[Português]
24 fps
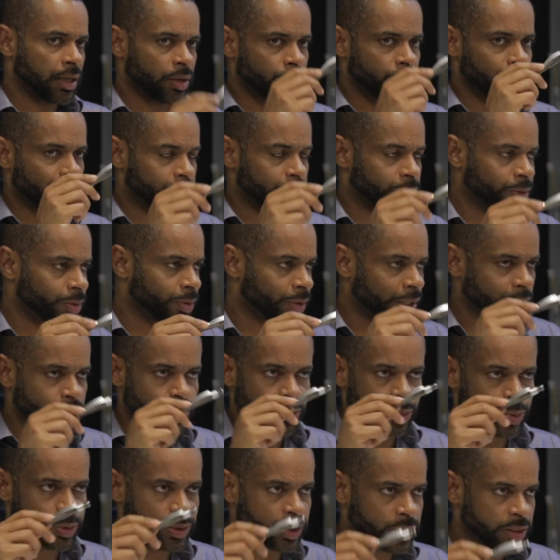lá uma, as
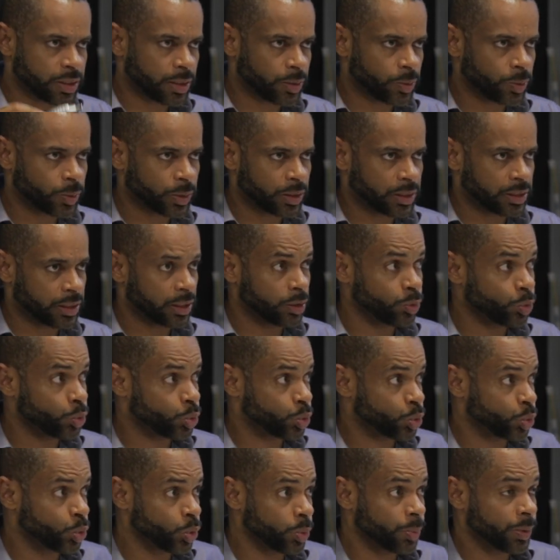coisas acontecendo,
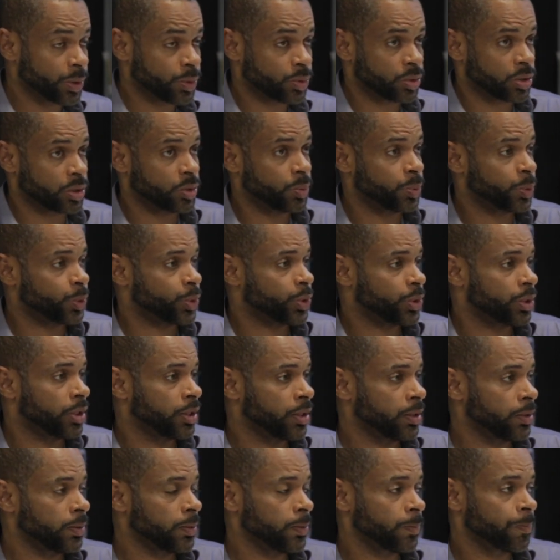os números estão
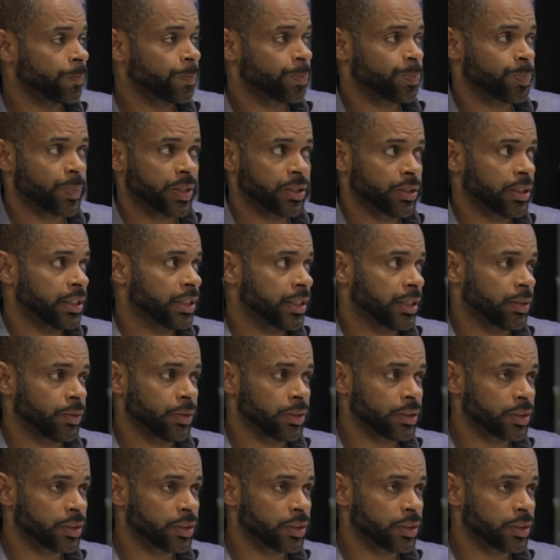mostrando, mas não tem ninguém